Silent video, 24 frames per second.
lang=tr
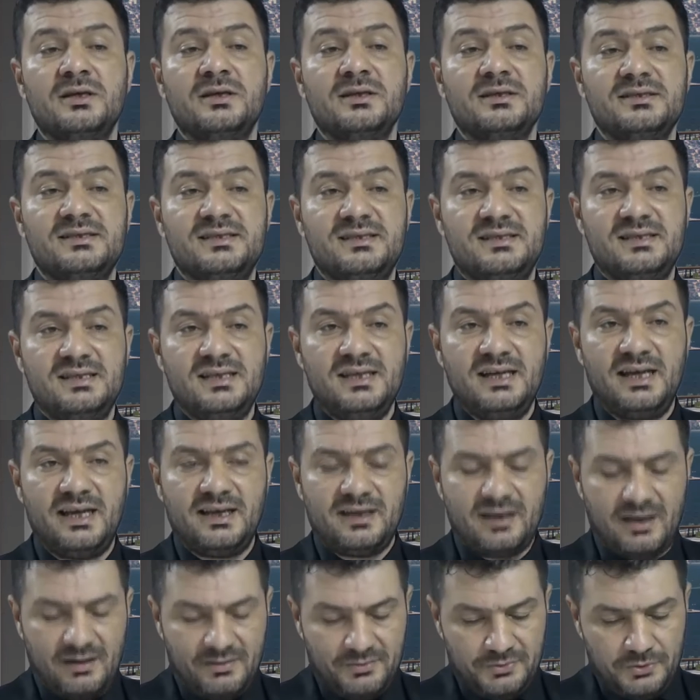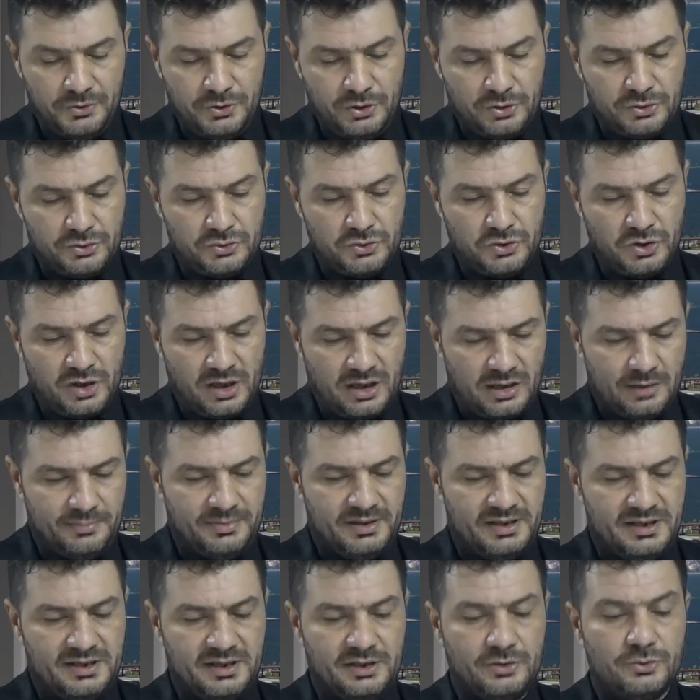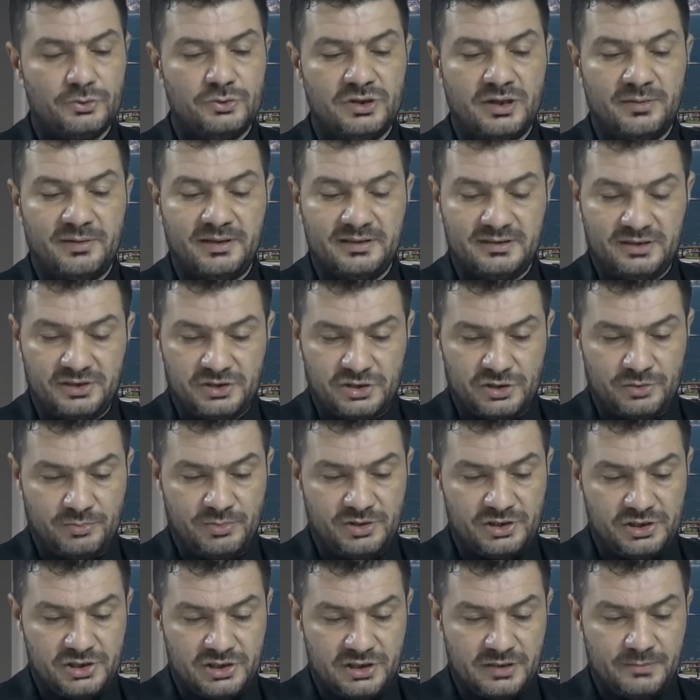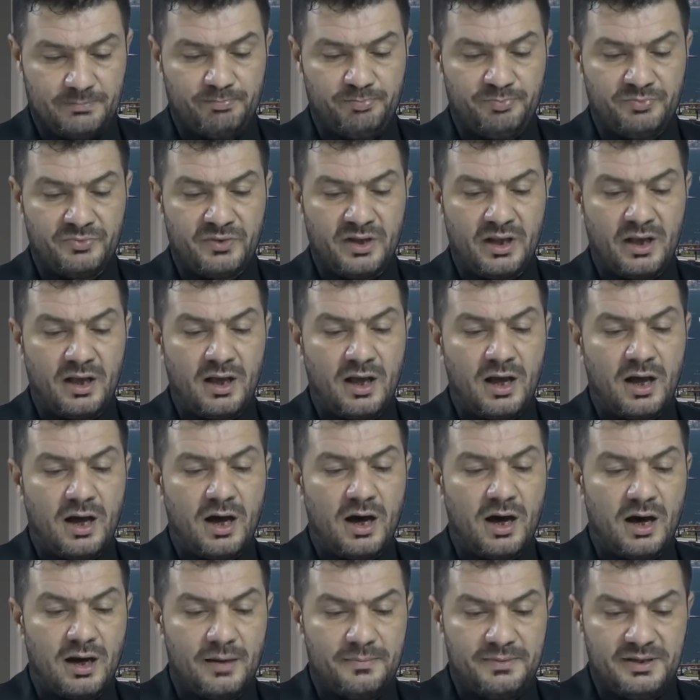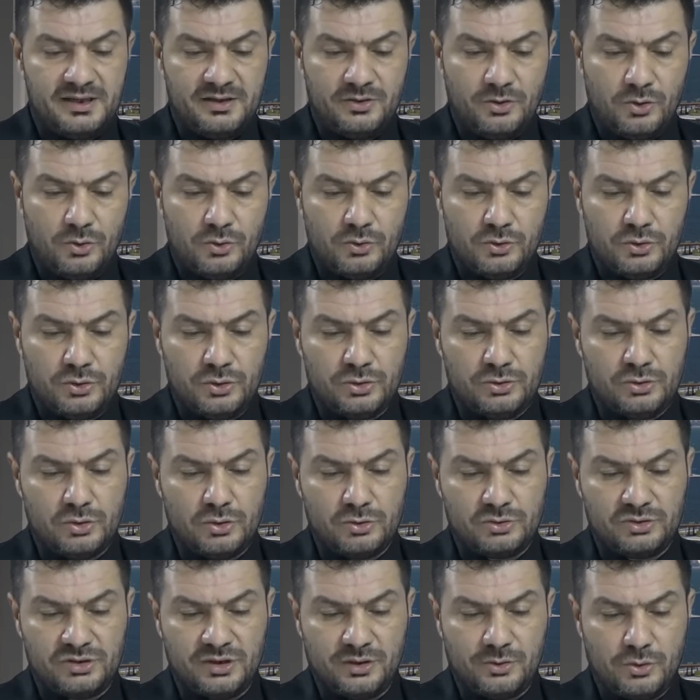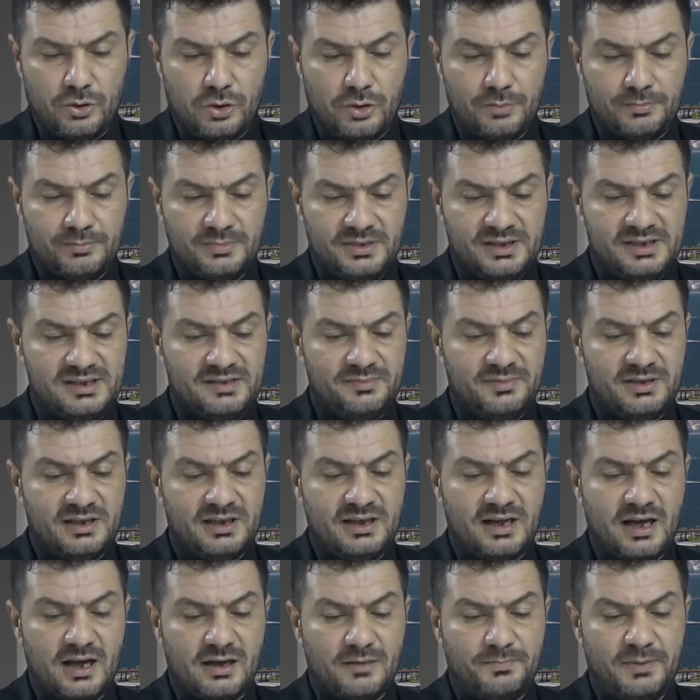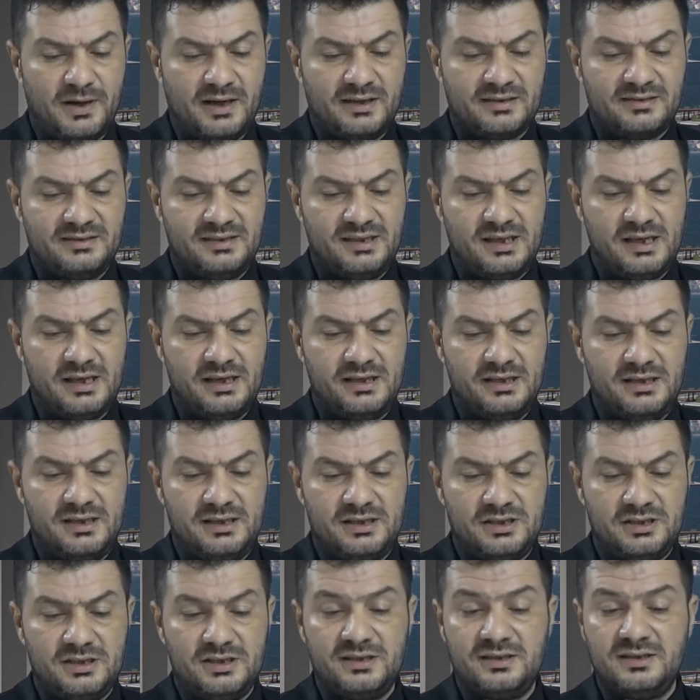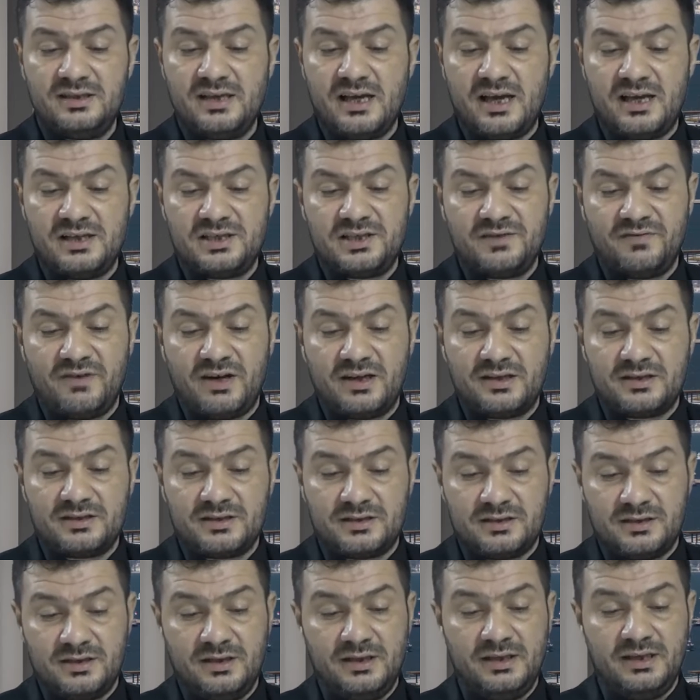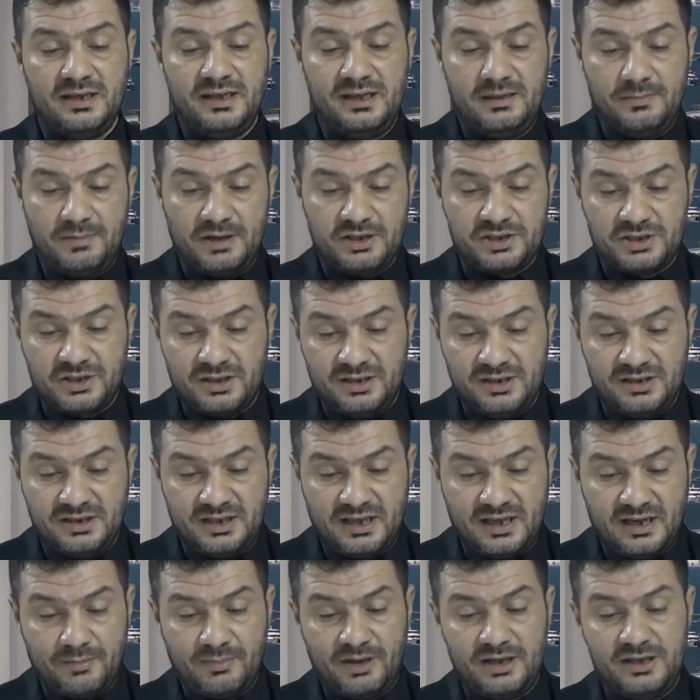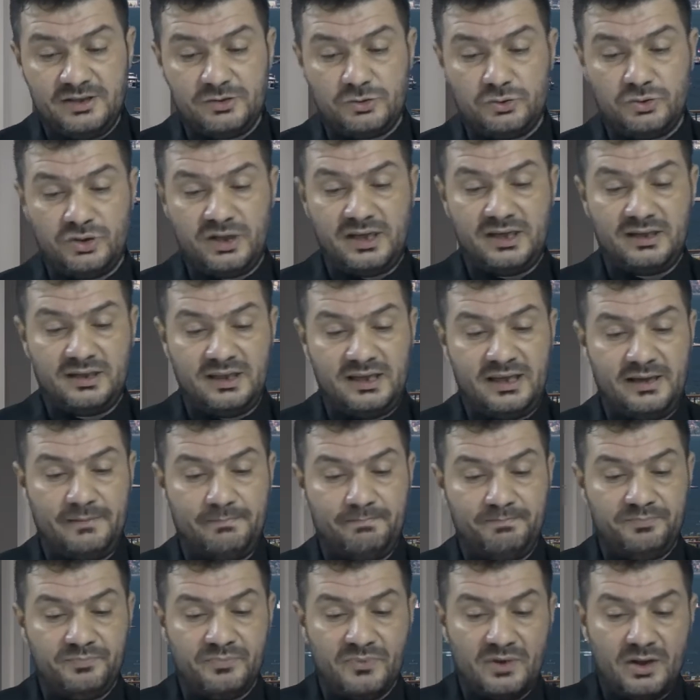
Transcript: sinek avlıyor. Haberini gündeme taşımış. Haberini Haberinoku.com İzmir'in AK Parti'ye ihtiyacı var. İl Başkanı Kerem Ali sürekli